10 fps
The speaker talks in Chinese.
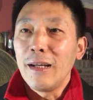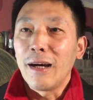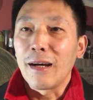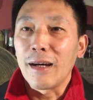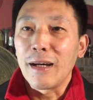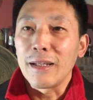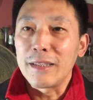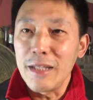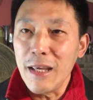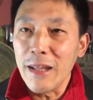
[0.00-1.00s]
呃，
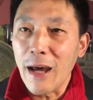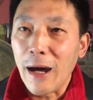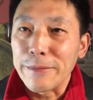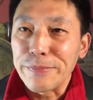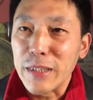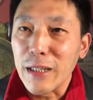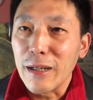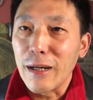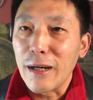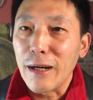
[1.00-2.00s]
今天呢这
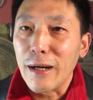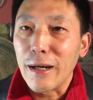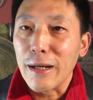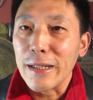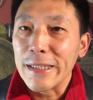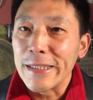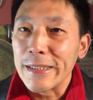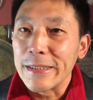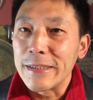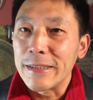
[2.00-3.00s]
个
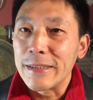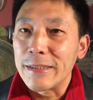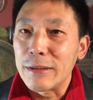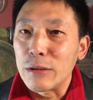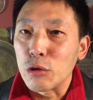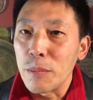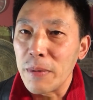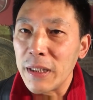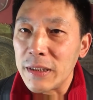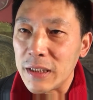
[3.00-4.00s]
准
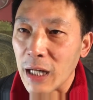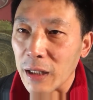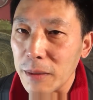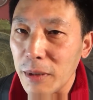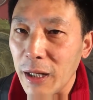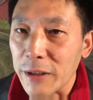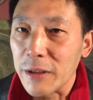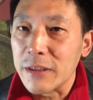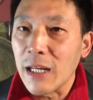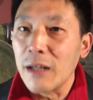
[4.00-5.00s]
备讲那么两
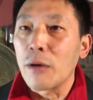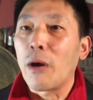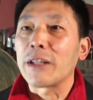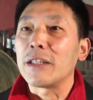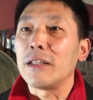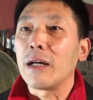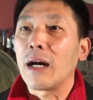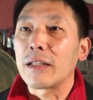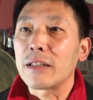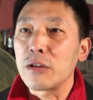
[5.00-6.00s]
到三个话题
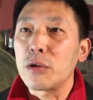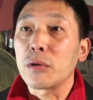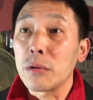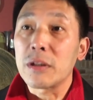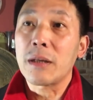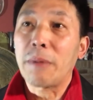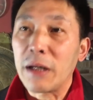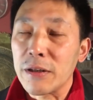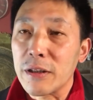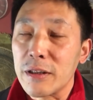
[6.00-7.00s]
啊，争取控制在半
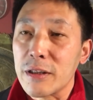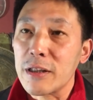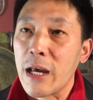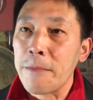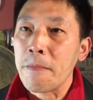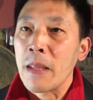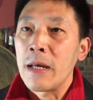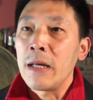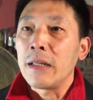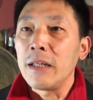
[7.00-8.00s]
小时时间。
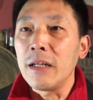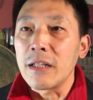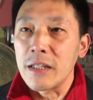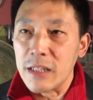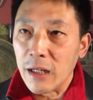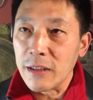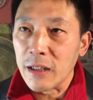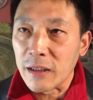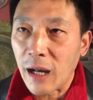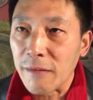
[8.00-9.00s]
一个是讲一
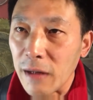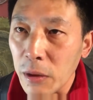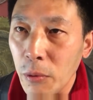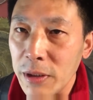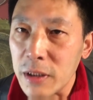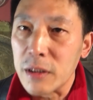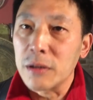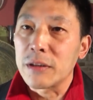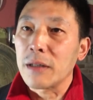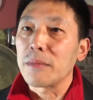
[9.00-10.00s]
讲打完了官司之
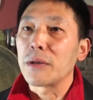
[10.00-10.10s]
后在